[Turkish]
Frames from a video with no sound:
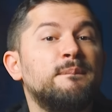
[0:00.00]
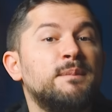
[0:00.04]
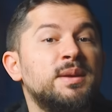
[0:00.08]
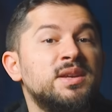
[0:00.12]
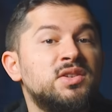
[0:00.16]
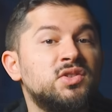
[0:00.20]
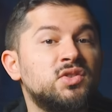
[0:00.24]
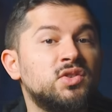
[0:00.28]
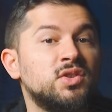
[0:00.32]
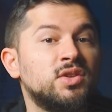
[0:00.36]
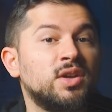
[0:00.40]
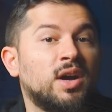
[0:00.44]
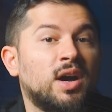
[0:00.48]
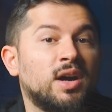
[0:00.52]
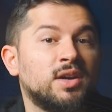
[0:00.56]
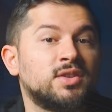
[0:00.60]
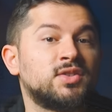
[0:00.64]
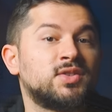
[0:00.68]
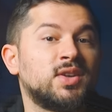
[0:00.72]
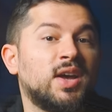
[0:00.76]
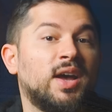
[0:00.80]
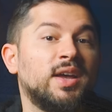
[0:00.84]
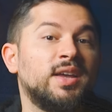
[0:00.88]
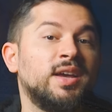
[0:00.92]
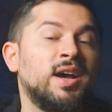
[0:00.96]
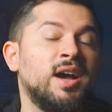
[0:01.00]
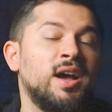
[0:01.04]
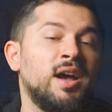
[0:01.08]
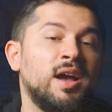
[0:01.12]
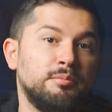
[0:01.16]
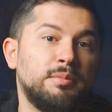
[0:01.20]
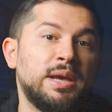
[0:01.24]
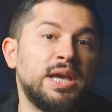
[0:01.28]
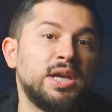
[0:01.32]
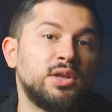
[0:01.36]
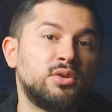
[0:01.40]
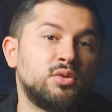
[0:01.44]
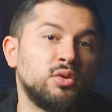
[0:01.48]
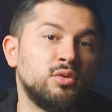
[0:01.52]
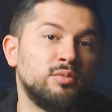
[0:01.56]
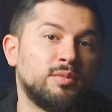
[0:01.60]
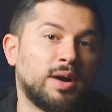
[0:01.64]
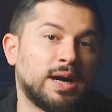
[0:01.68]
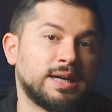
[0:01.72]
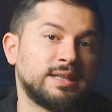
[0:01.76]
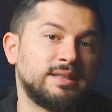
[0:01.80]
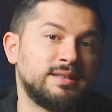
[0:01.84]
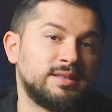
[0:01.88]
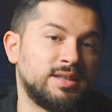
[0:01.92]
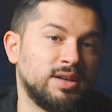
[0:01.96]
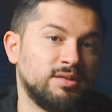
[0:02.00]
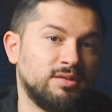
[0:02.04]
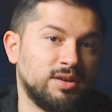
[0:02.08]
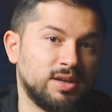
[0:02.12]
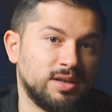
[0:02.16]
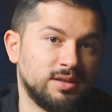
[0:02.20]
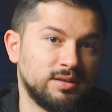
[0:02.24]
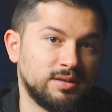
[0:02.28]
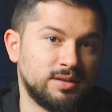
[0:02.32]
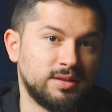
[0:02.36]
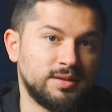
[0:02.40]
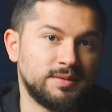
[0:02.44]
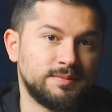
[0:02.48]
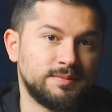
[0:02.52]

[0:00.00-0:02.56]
Mescid-i Aksa'ya, Beytül Makdis'e varıldı.